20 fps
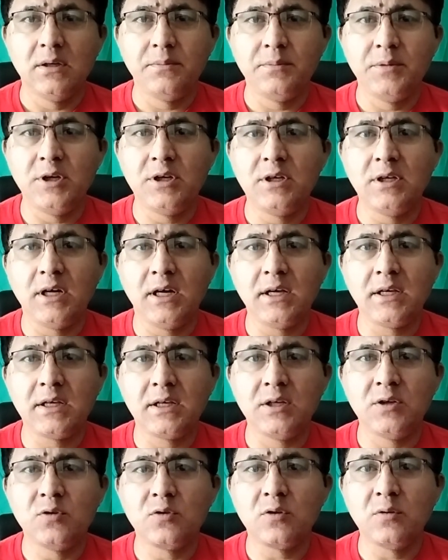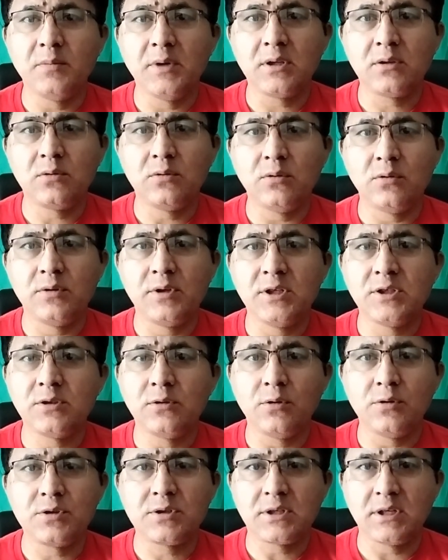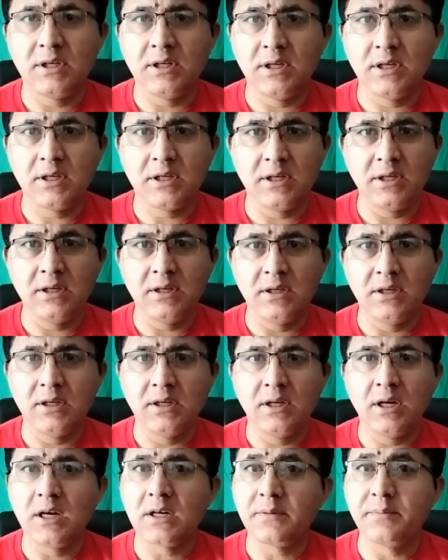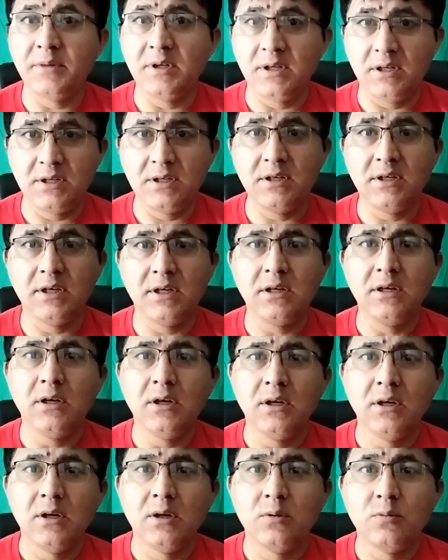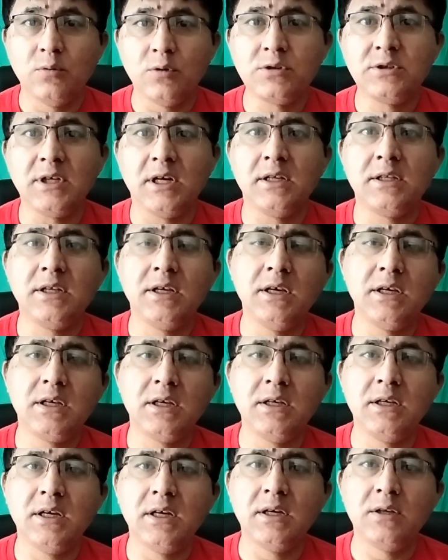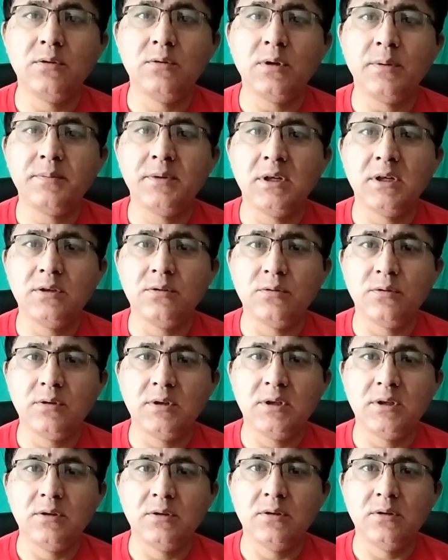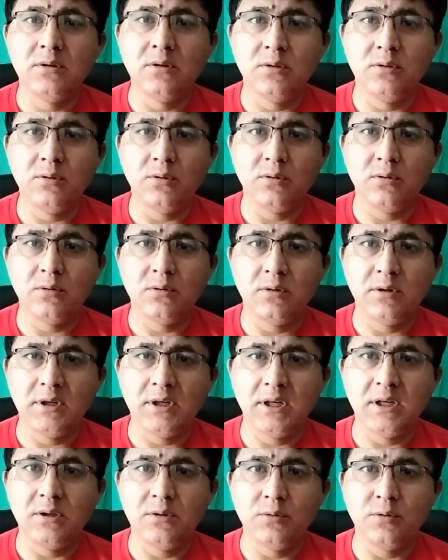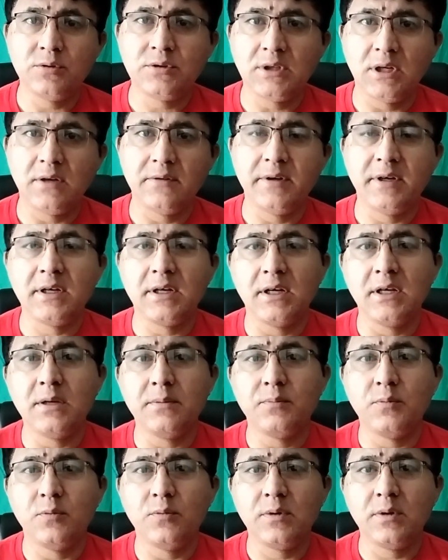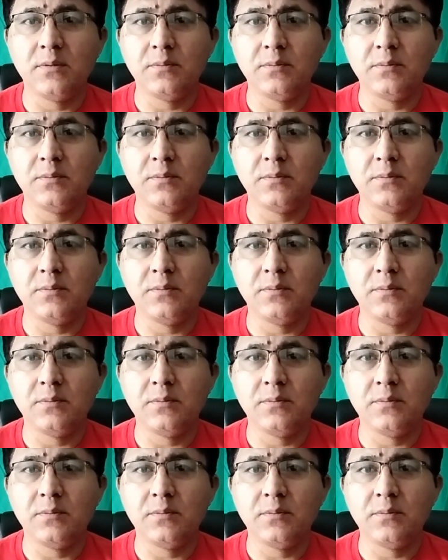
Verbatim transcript: पी टी आई की हुकूमत को डिसलॉज करने के हक़ में नहीं है वो चाहते हैं कि ये अपने जो दो डेढ़ दो साल रह गए ये पूरे